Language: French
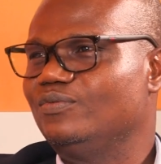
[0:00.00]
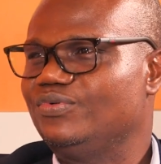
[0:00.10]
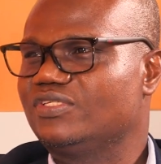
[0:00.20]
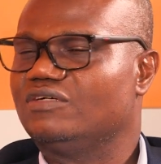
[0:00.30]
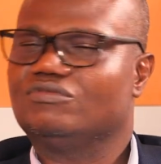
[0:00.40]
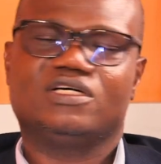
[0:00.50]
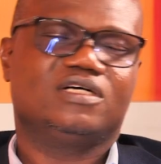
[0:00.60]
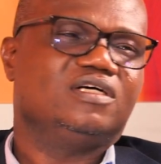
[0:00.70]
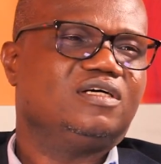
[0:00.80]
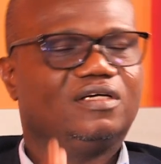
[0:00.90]
qu'on puisse
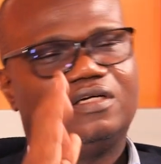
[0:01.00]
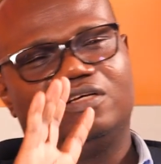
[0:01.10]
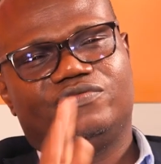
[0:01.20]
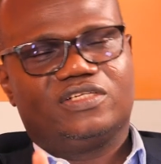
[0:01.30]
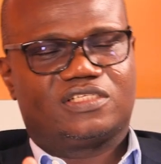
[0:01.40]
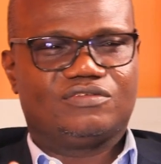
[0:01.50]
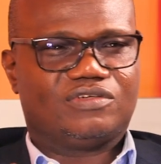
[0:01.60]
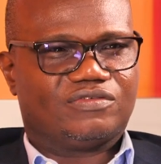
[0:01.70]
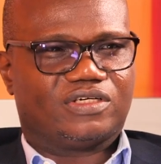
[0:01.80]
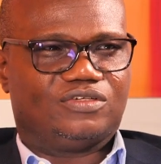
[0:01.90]
avoir les financiers
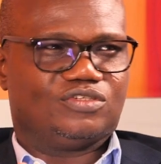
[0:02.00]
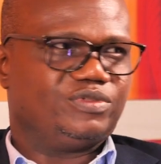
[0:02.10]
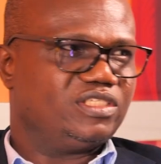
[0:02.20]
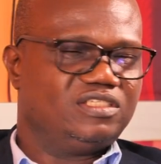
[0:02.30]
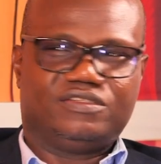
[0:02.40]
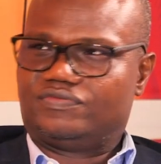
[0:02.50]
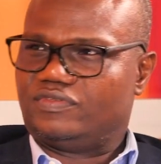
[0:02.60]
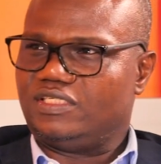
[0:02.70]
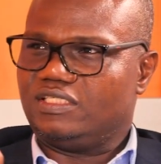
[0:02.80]
vont avoir les objectifs,